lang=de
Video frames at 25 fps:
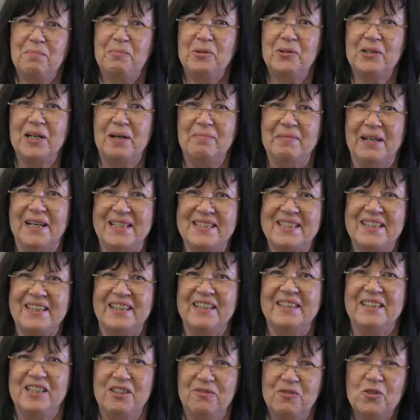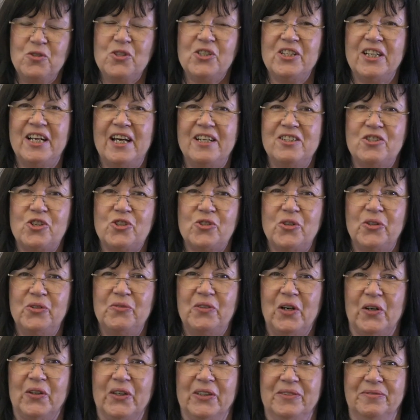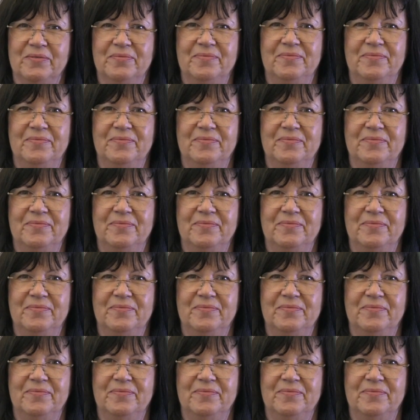Bürgermeisterin. Ich wünsche Ihnen eine schöne Woche.